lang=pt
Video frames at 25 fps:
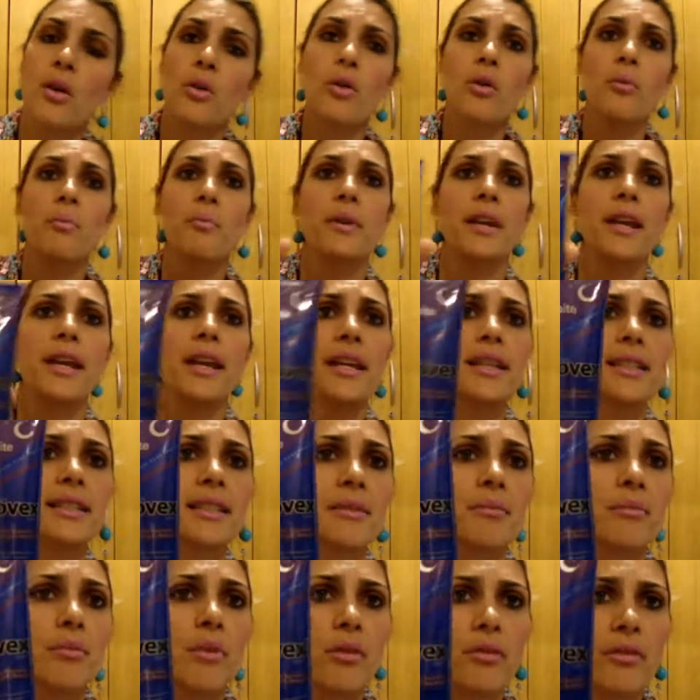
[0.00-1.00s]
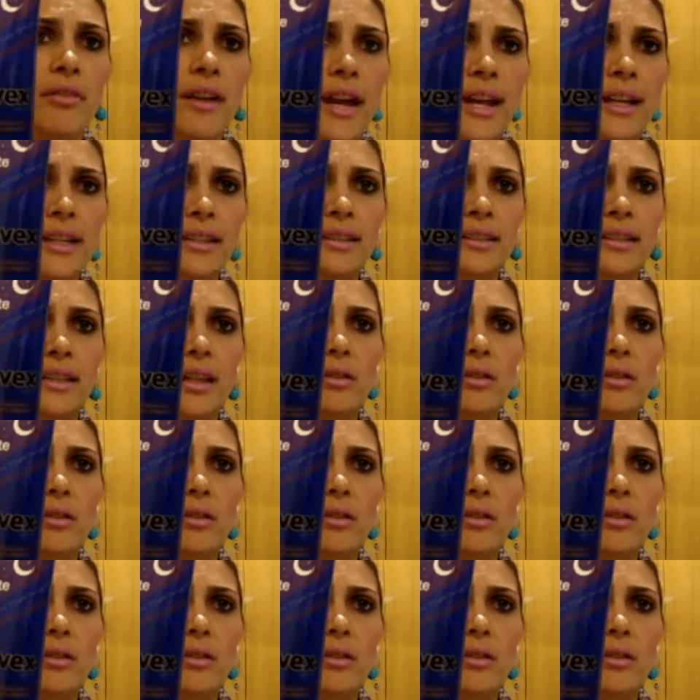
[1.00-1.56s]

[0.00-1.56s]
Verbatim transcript: comprei esse Movex, que é